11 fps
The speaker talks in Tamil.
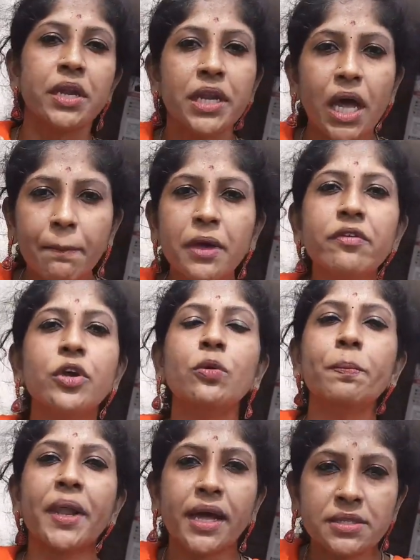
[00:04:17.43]
நம்ம வெறும்
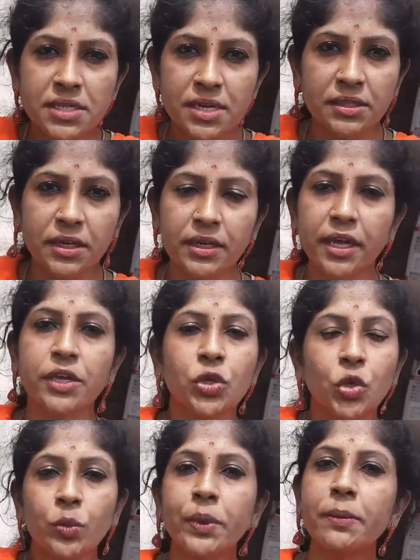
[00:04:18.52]
பிளான்ஸே எடுத்துக்கிட்டால்
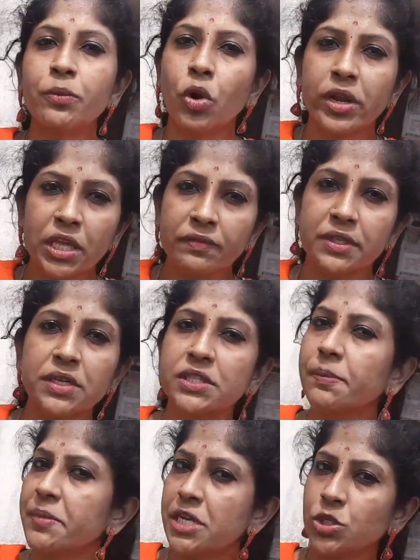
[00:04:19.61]
ஹியூமன் பாடிக்கு வந்து அந்த
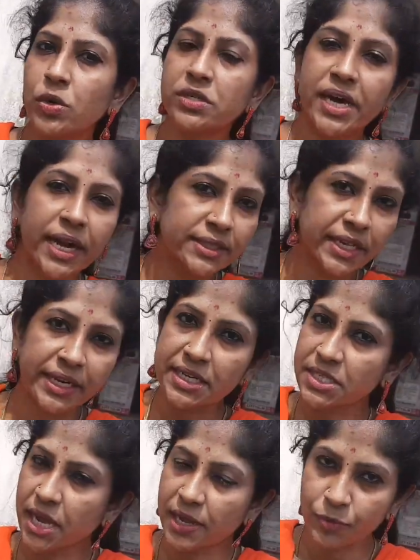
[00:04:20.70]
பி டேரெக்டாக
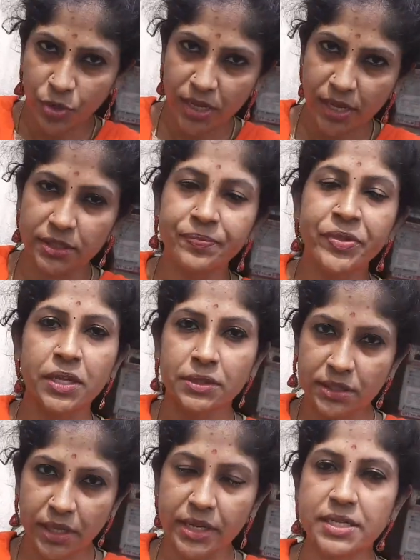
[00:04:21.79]
ரீச் ஆக முடியாது
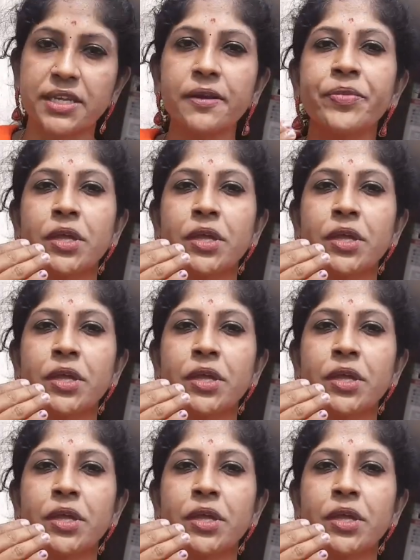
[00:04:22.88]
இதுதான் ரீசன்